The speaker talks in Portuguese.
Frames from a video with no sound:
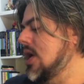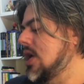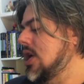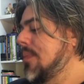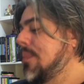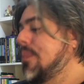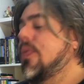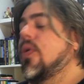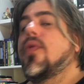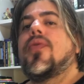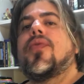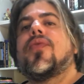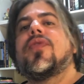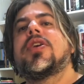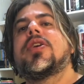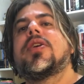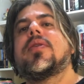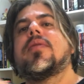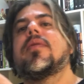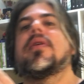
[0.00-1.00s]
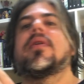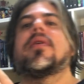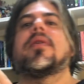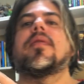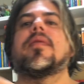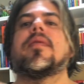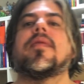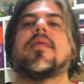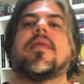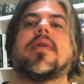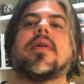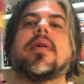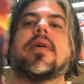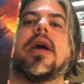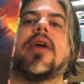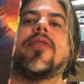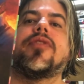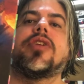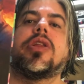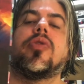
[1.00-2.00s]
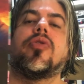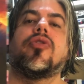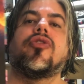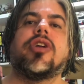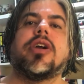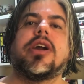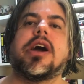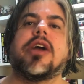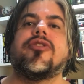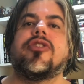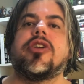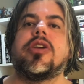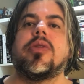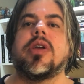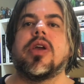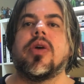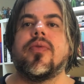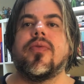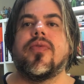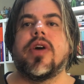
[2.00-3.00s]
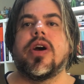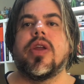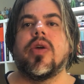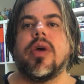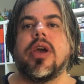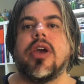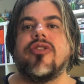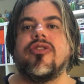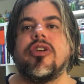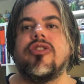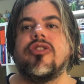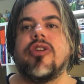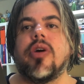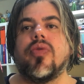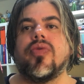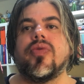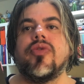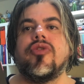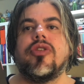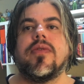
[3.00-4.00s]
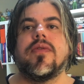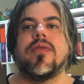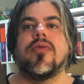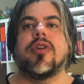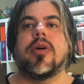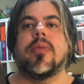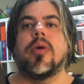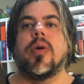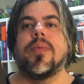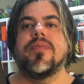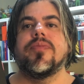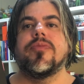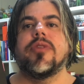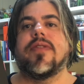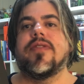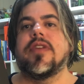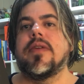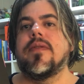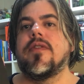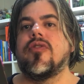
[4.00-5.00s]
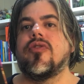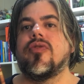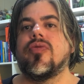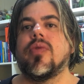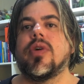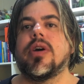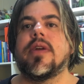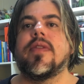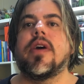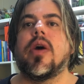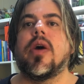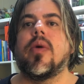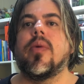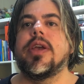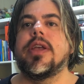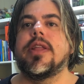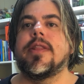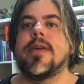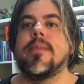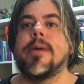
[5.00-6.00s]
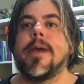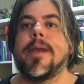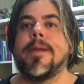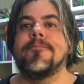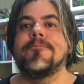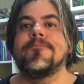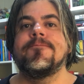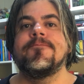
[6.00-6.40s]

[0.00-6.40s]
E por fim, a trilogia Gatilho, que é um faroeste de alto nível, tá bom? Já tem vídeo no canal aí também.